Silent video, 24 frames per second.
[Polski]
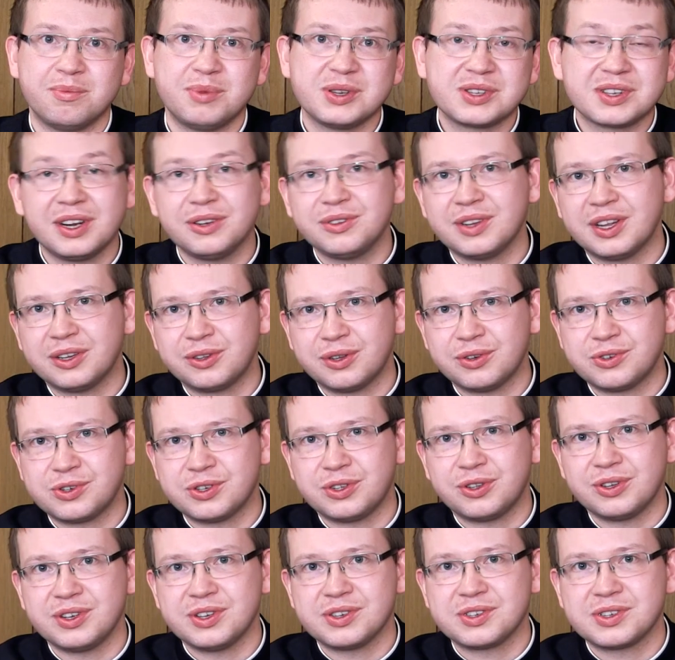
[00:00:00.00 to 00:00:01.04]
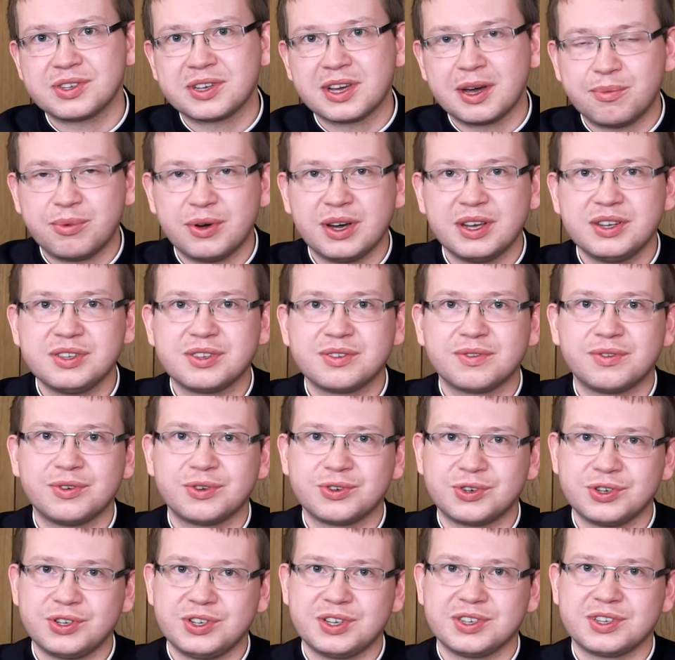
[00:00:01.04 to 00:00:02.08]
bez względu na to, czy to jest kapłaństwo,
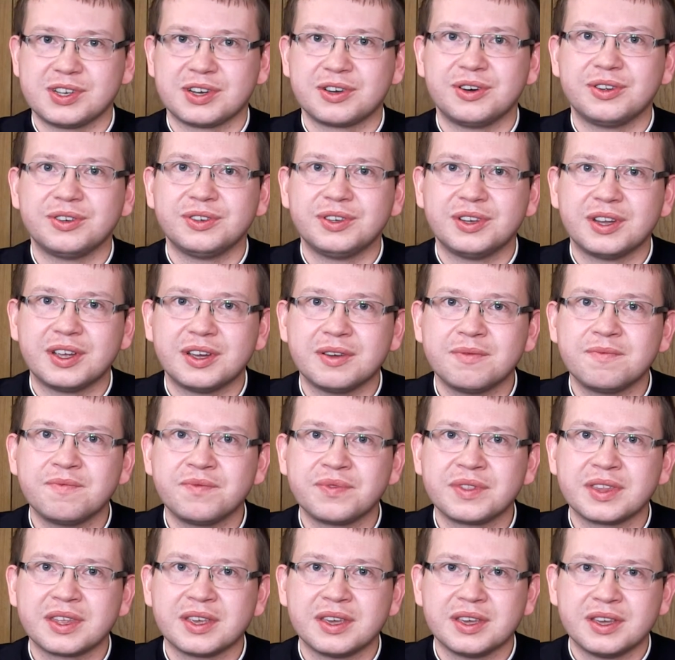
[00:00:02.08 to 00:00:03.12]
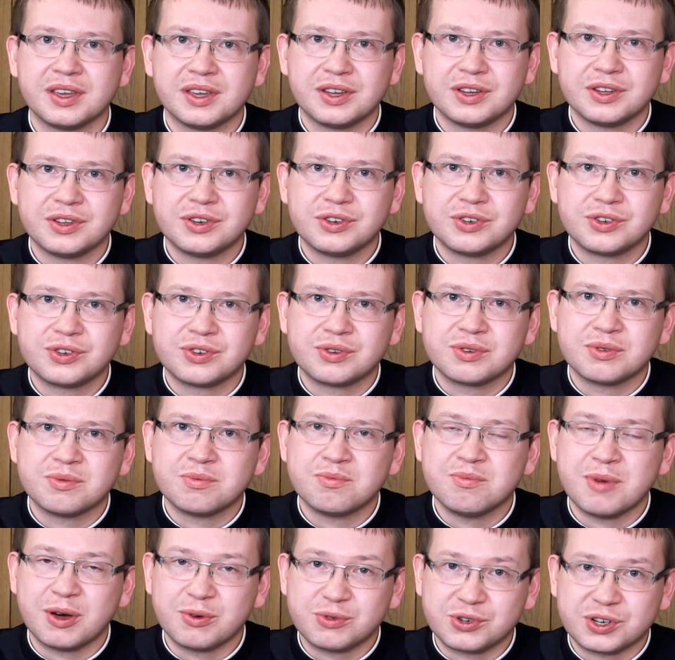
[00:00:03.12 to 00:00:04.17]
życie zakonne,
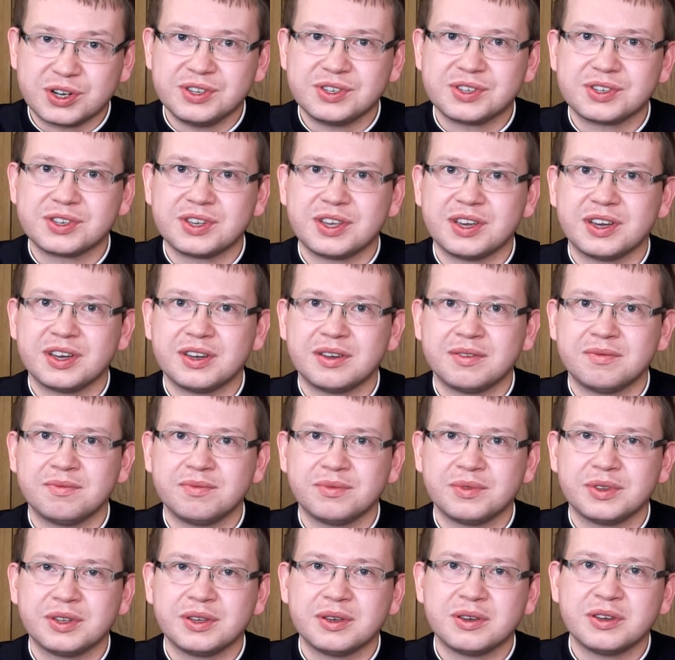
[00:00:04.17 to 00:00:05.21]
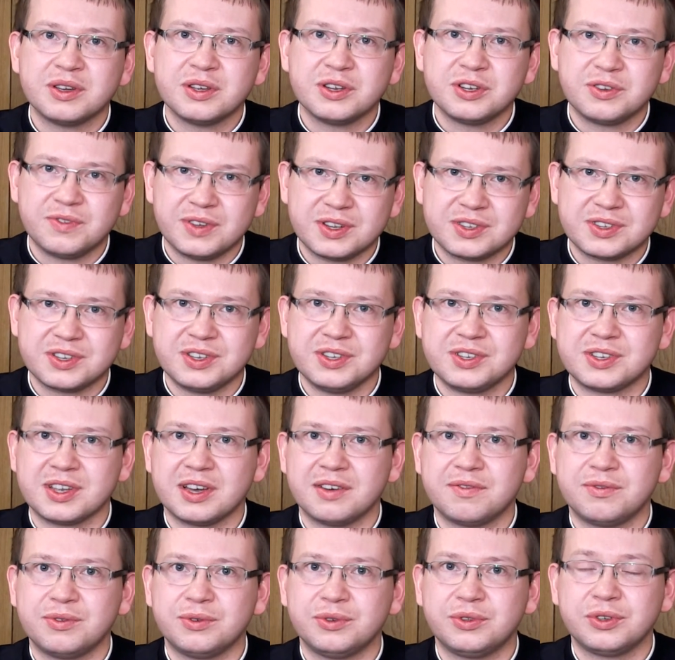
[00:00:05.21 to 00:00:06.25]
małżeńskie, świecki
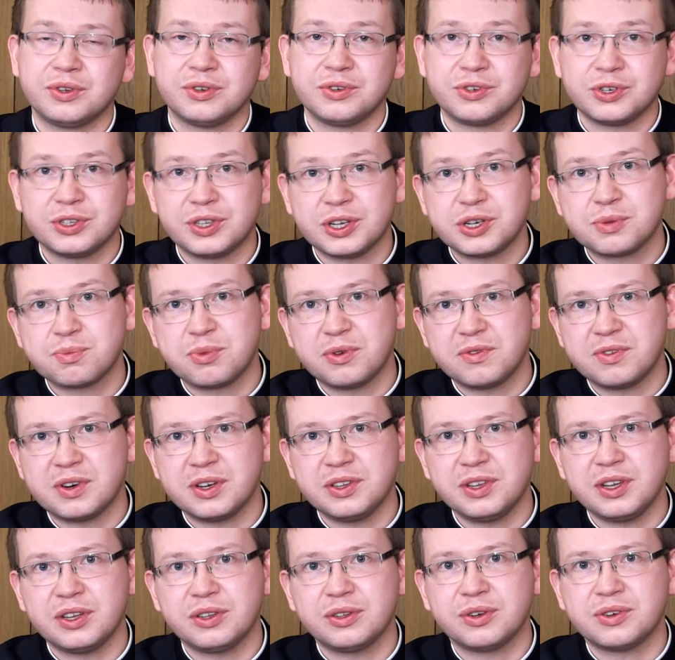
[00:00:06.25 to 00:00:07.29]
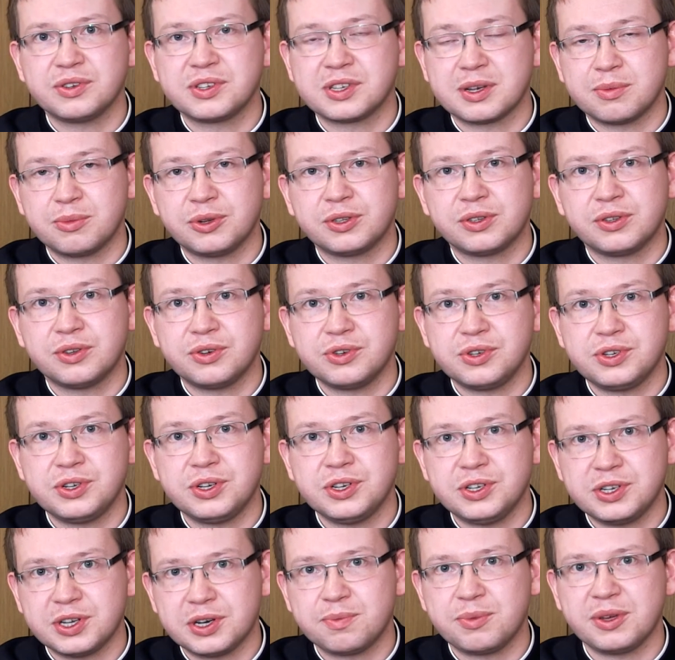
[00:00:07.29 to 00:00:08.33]
zawód, czy też powołanie do samotności i
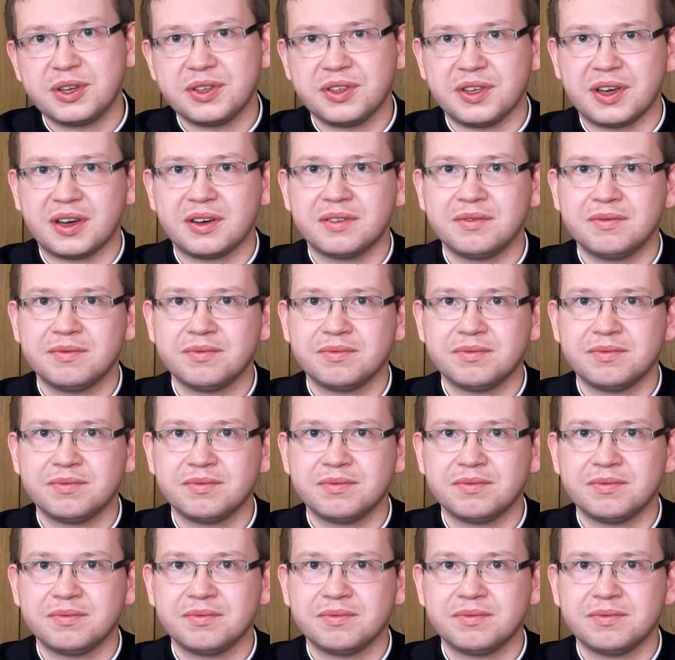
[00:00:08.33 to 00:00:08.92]
cierpienia.